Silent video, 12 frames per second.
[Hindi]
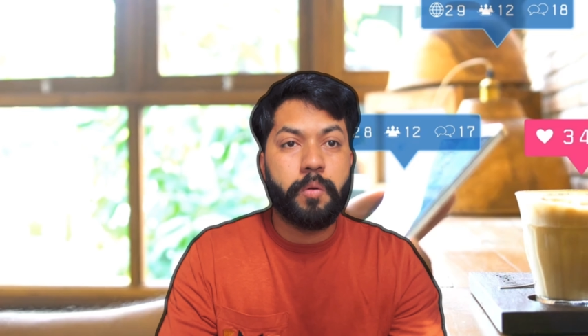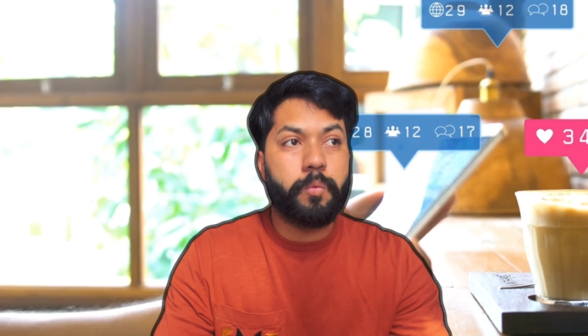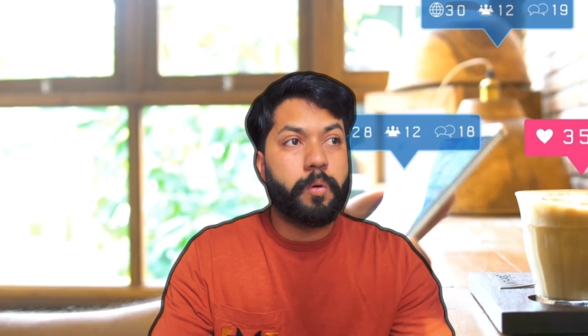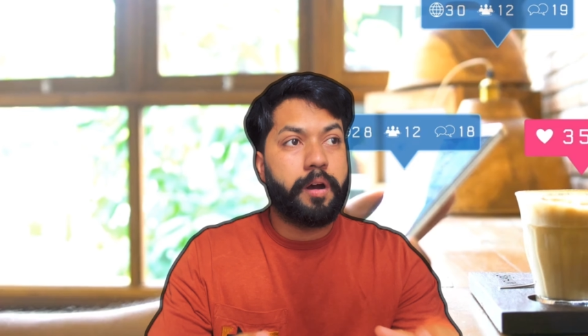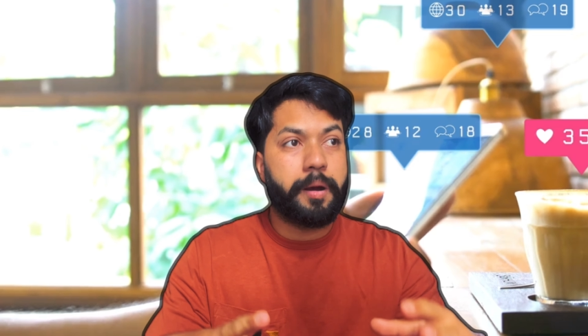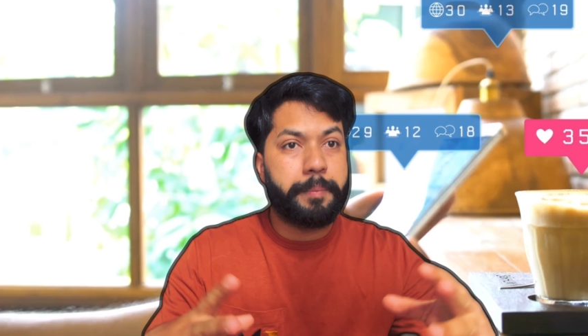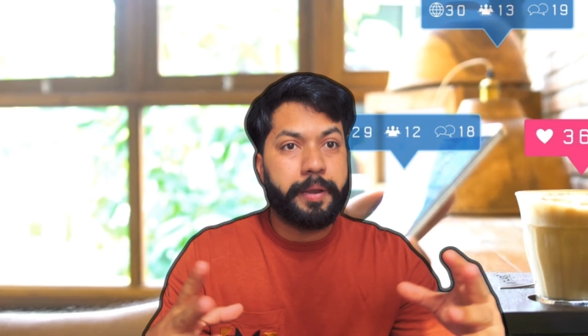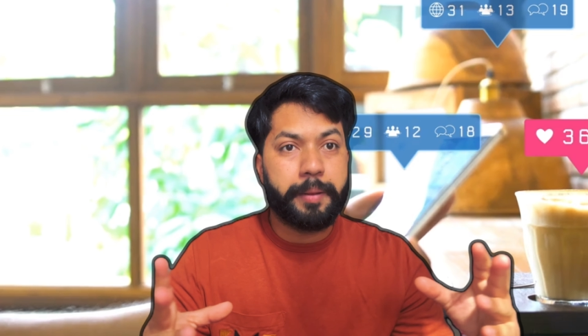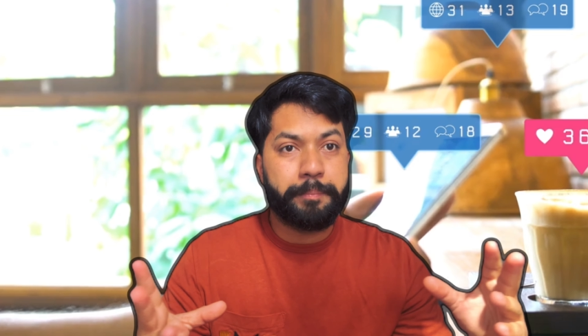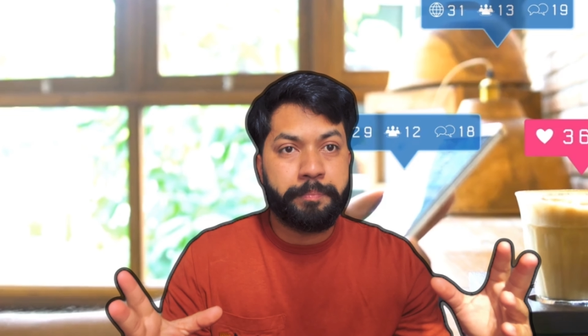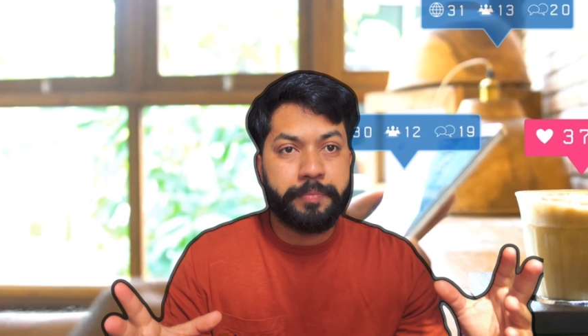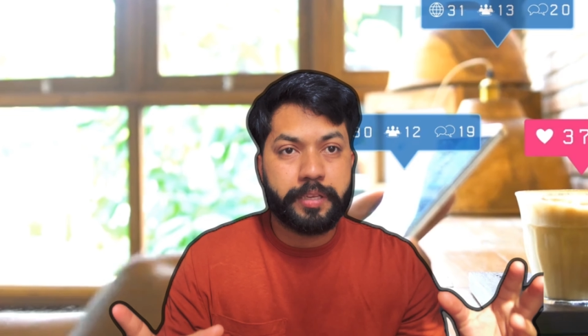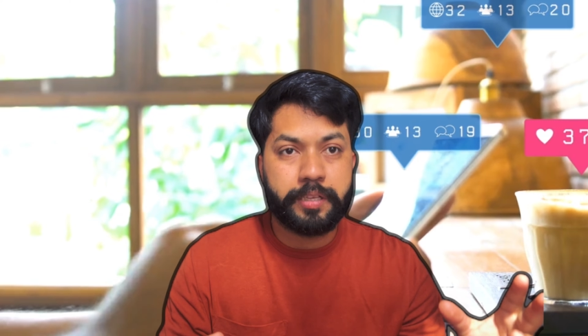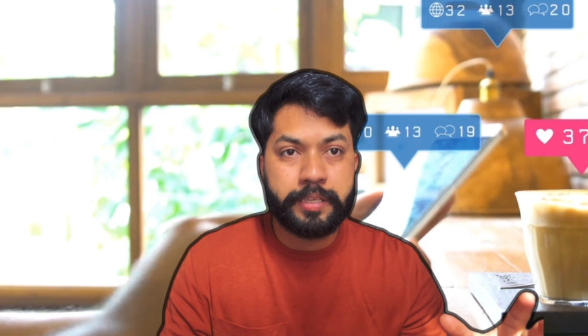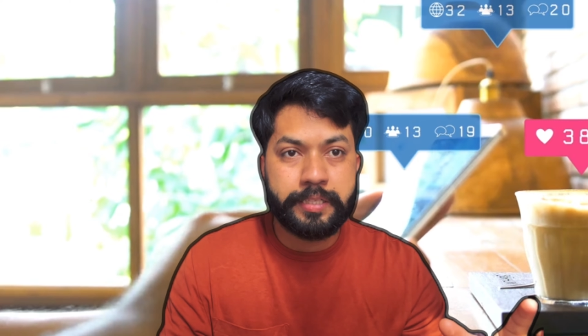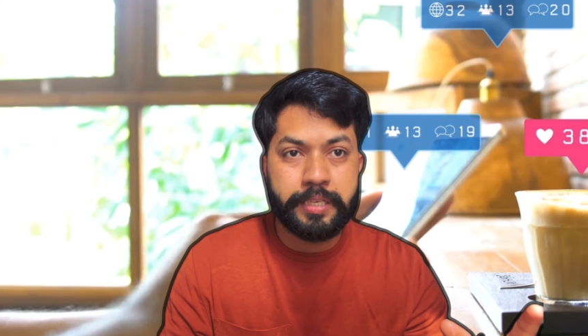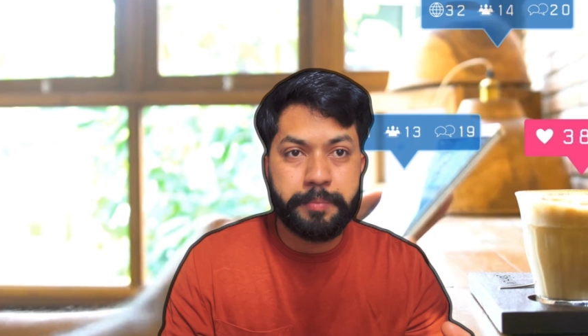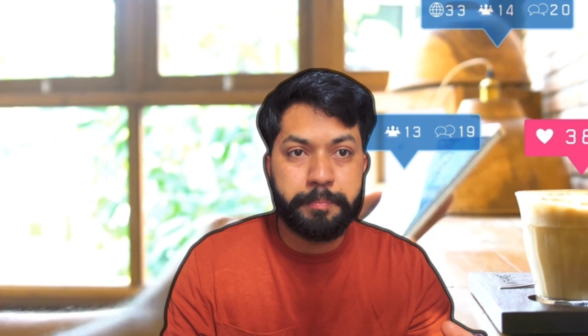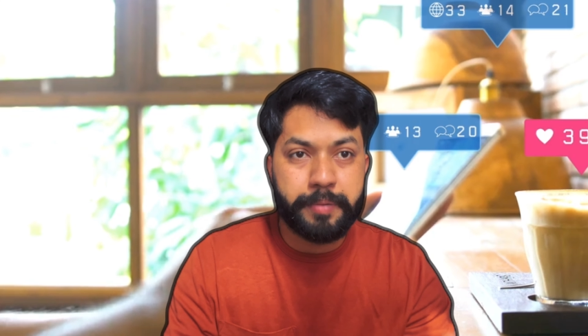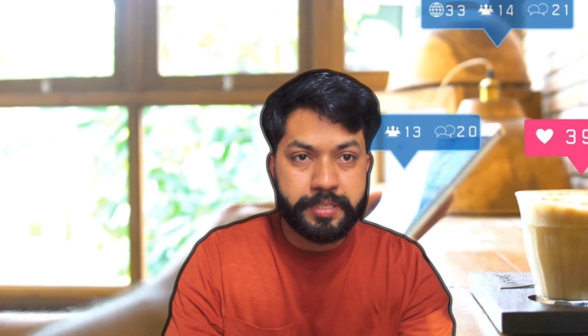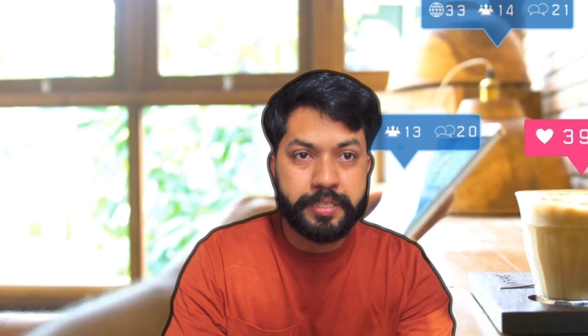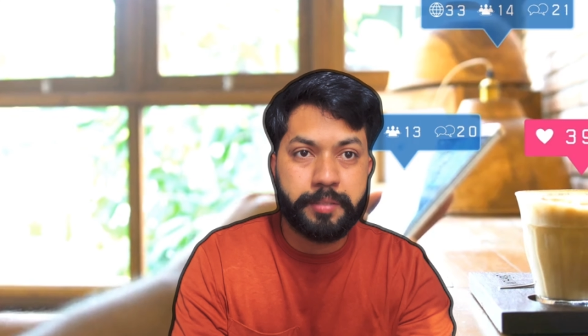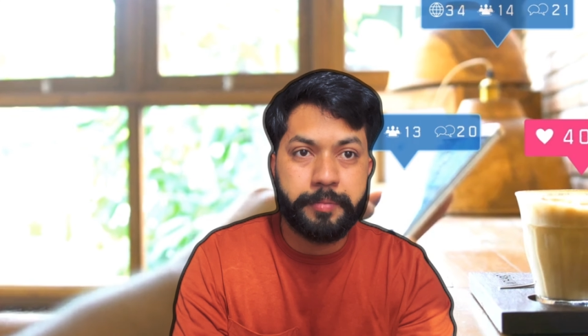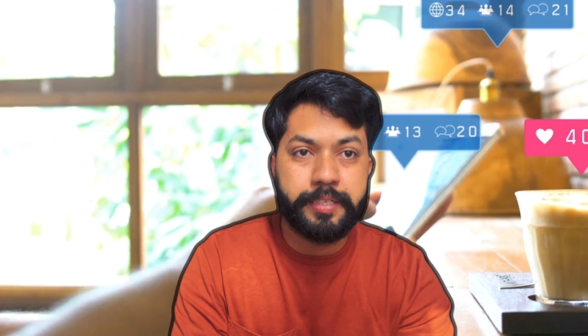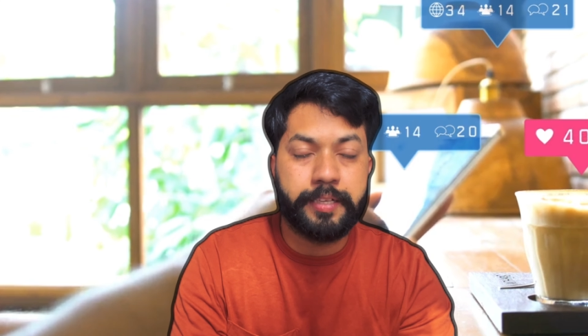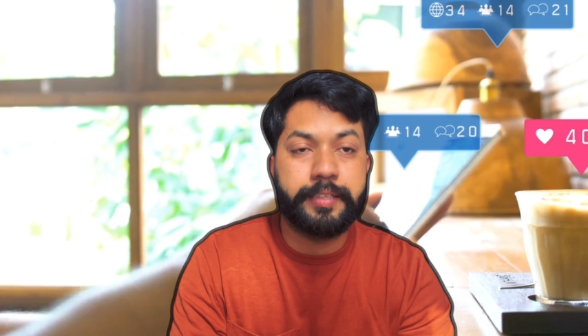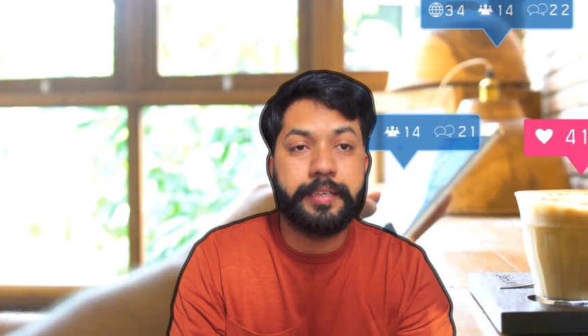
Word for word: वो अपने किसी मस्जिद में जाते